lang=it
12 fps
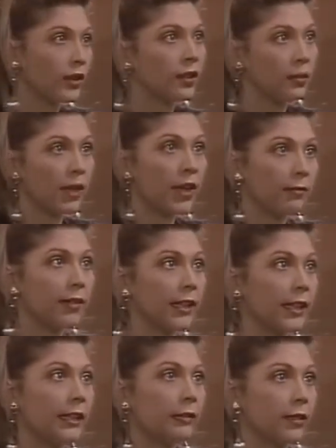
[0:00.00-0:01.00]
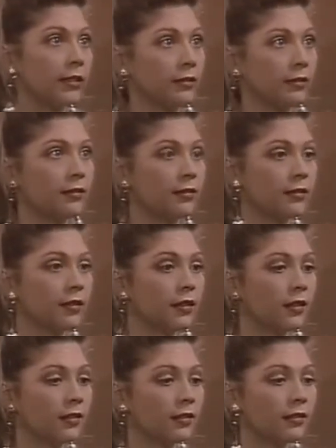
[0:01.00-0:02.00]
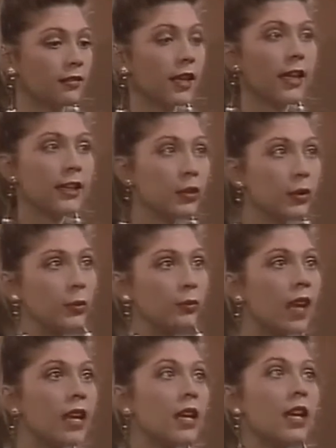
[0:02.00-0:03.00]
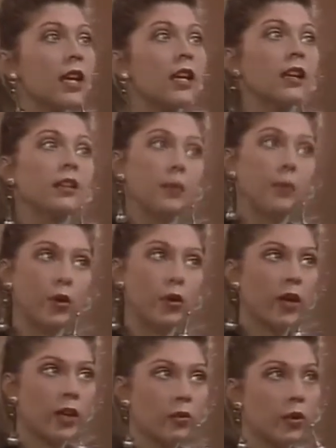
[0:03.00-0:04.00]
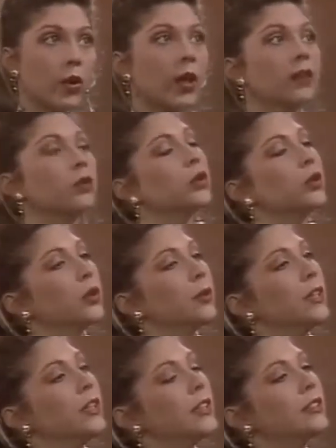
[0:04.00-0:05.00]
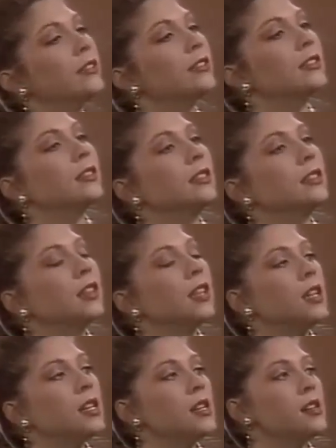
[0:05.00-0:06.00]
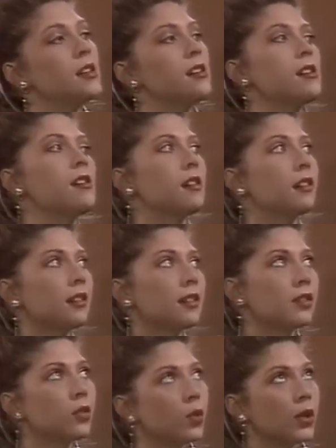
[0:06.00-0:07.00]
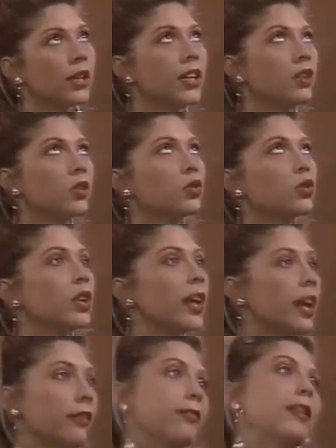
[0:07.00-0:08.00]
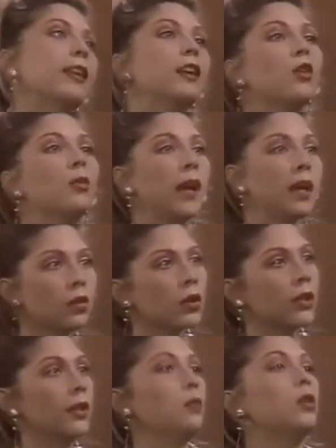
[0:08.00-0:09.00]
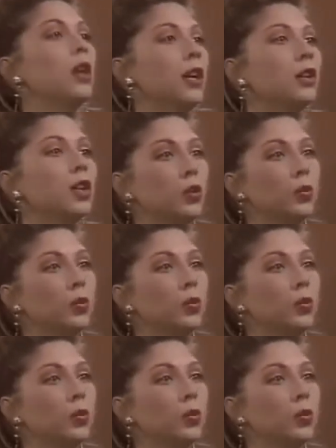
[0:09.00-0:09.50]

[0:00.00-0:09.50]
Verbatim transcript: il mio aiuto ci è dimostrato utile. Di fatto, posso darti ancora delle informazioni. Come forse saprai, dirigo io il gruppo che sta